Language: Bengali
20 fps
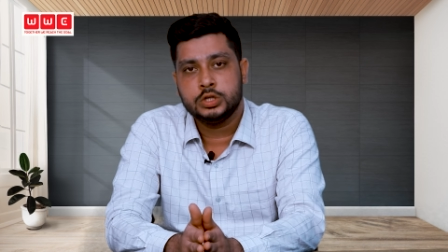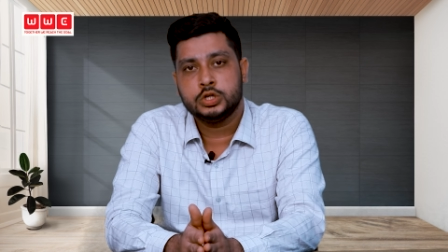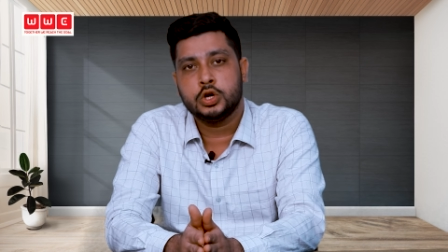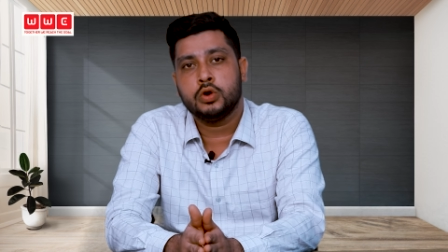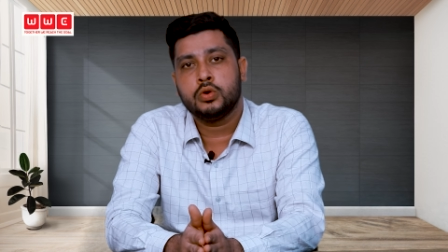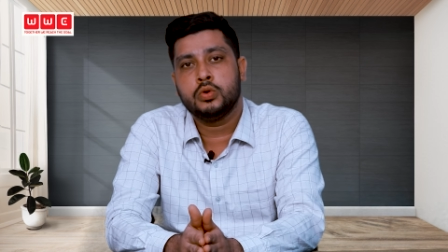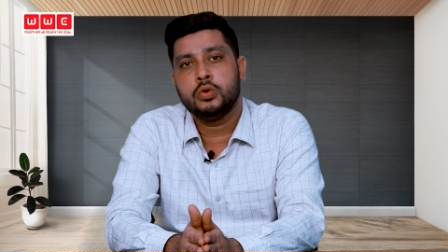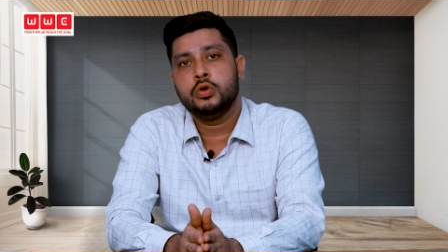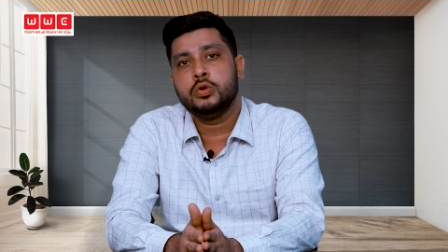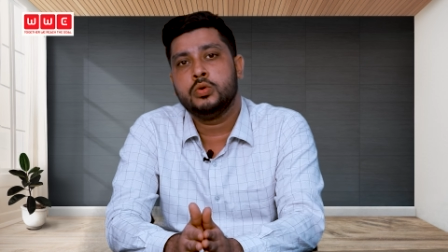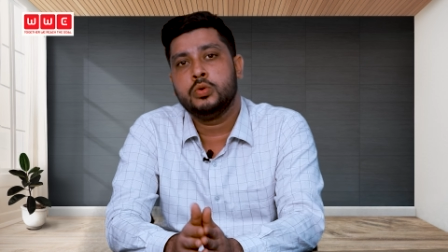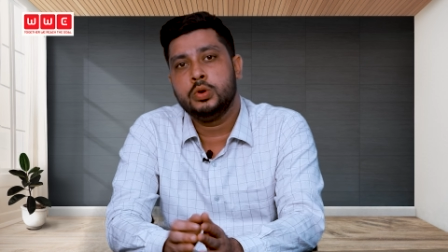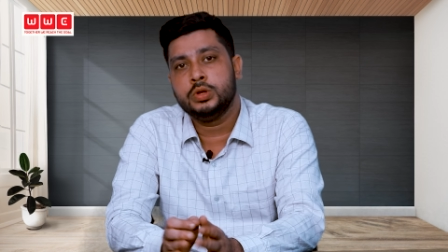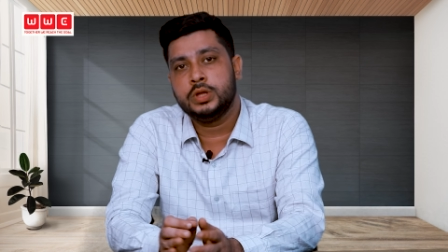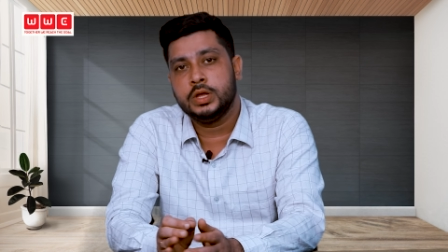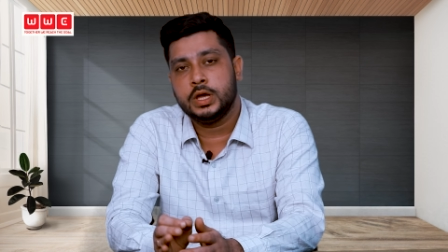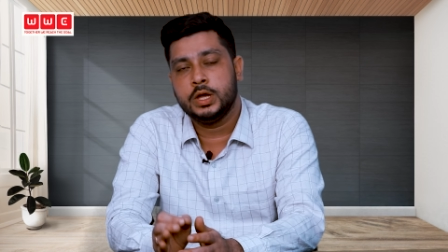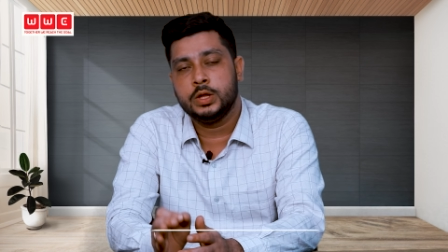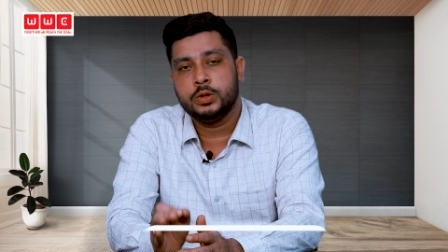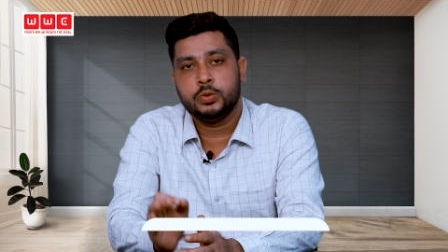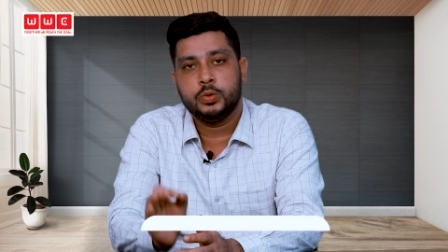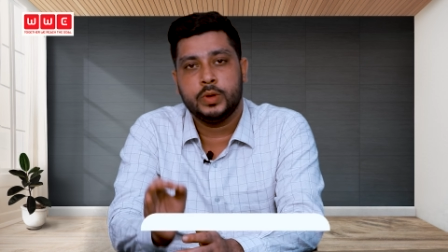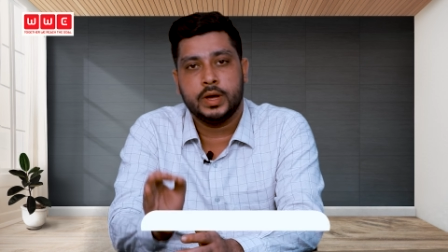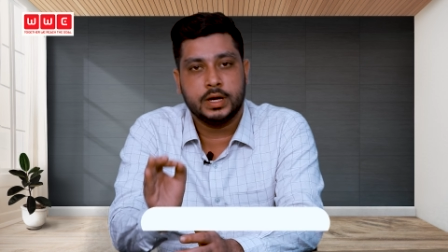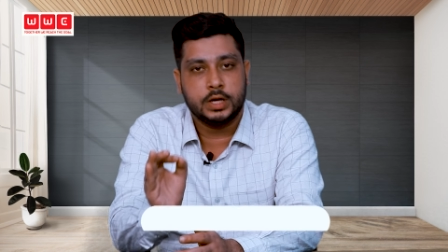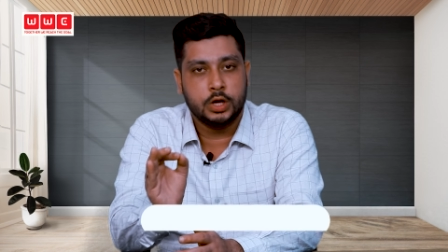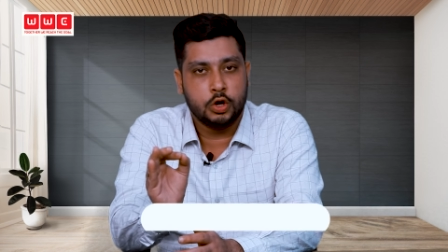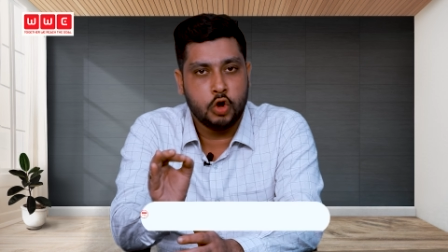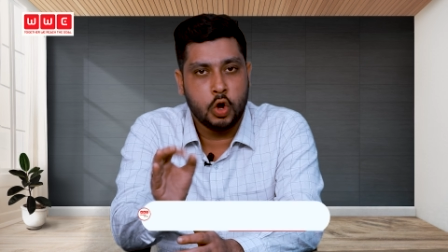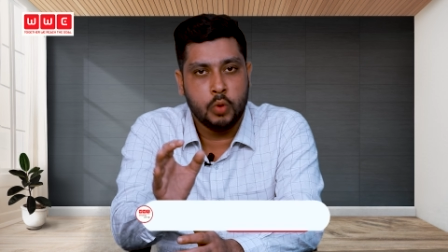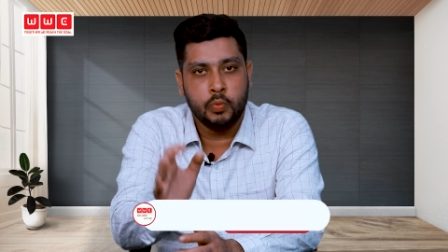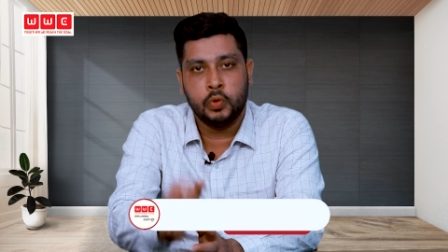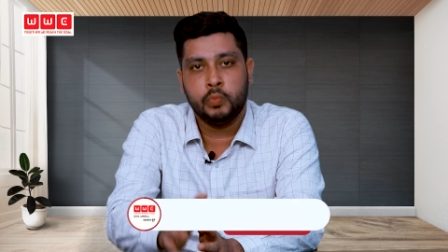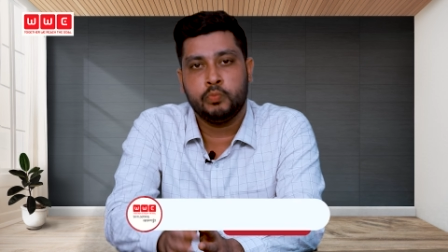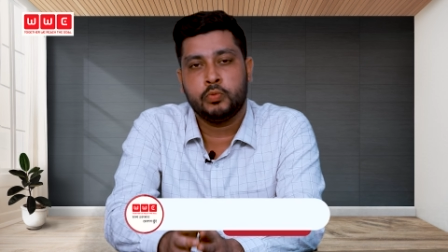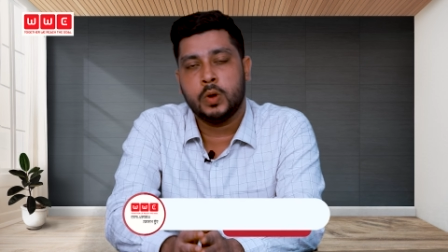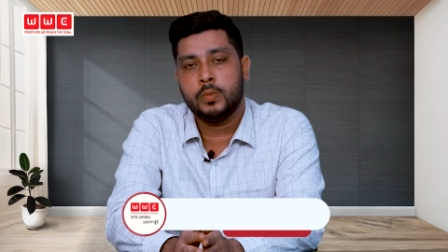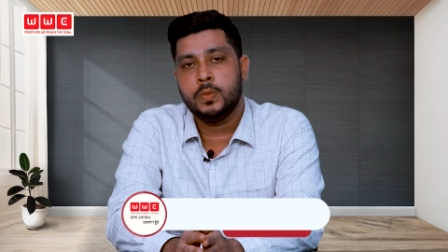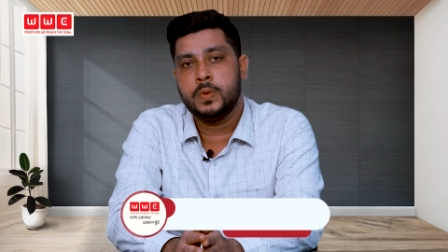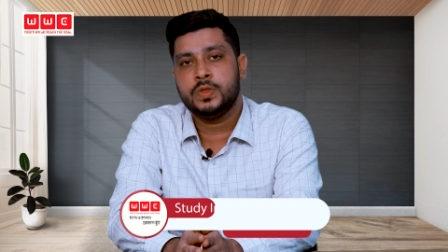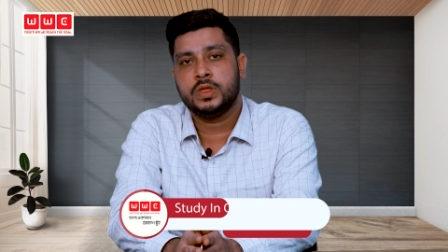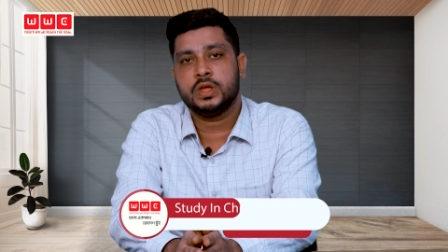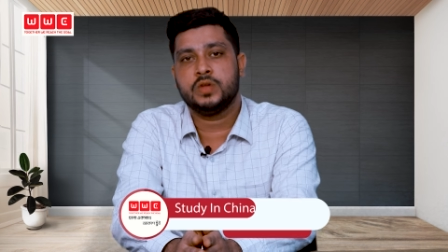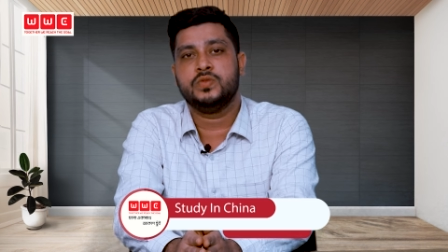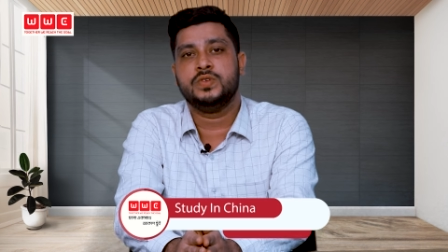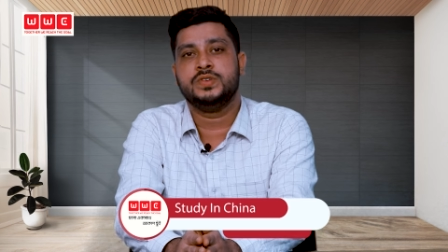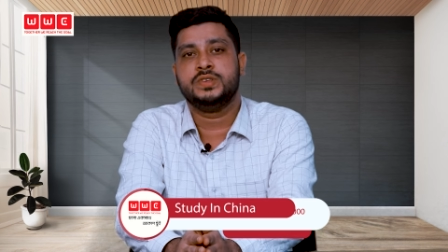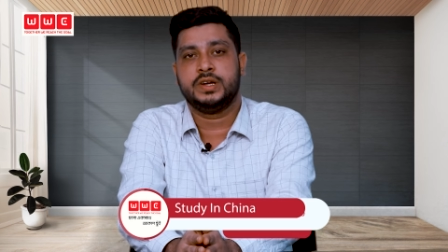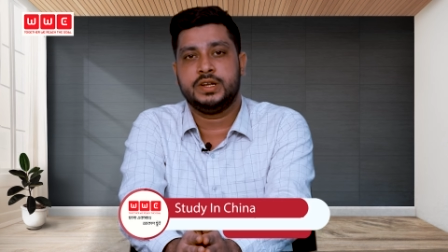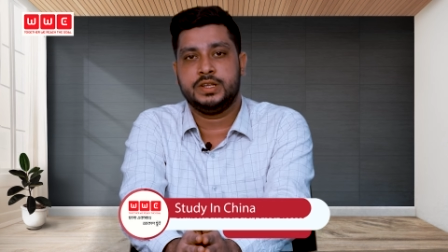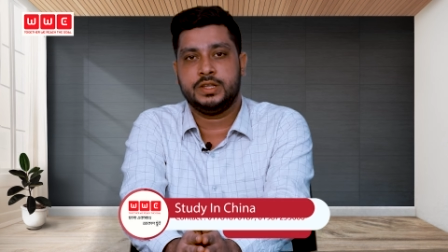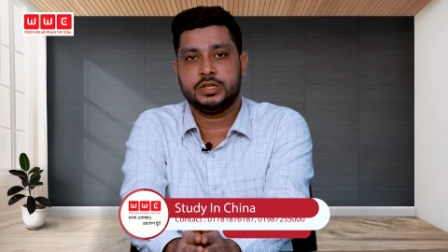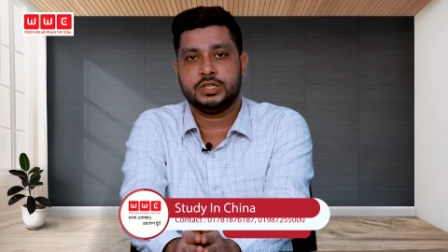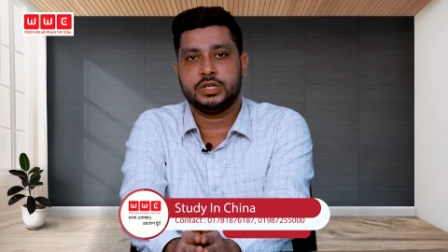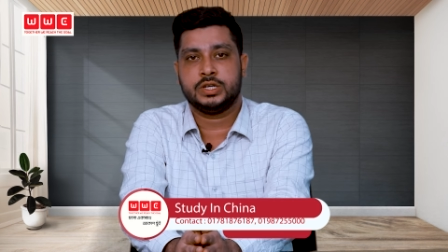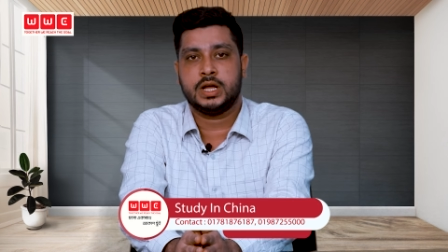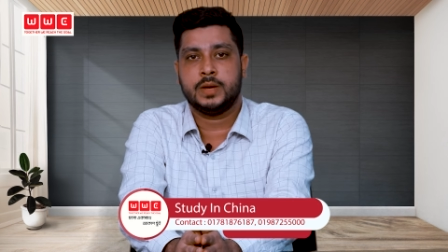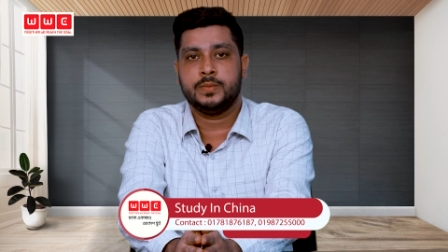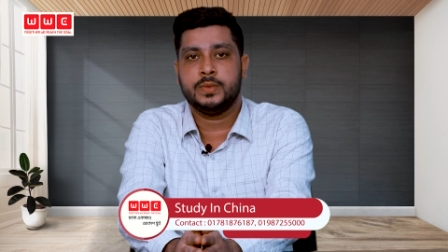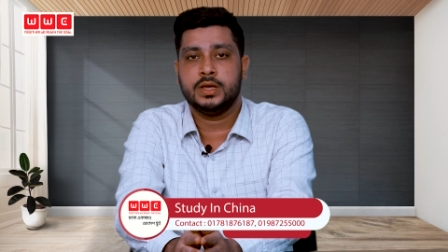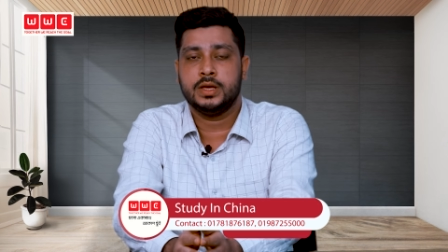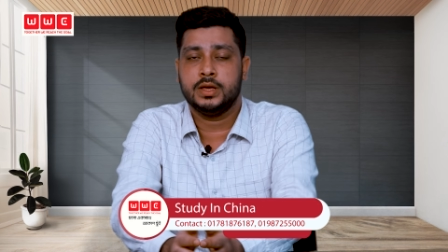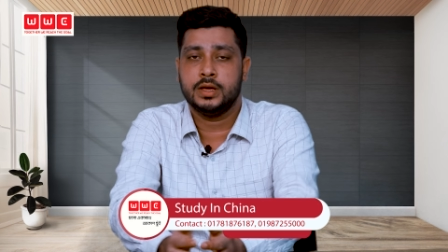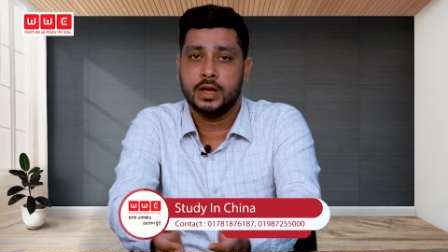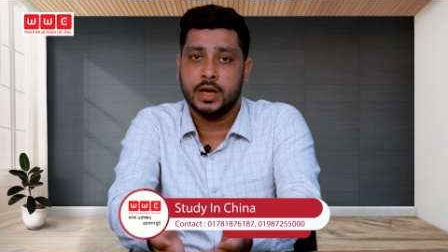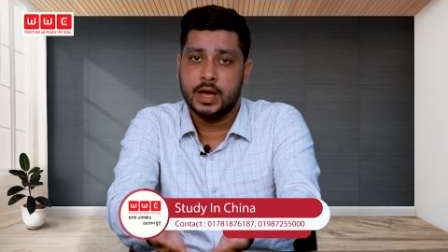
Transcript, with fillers: সকলগুলোতে কিন্তু একটা কমন প্রবলেম থাকে ভিসা রিজেকশন আমি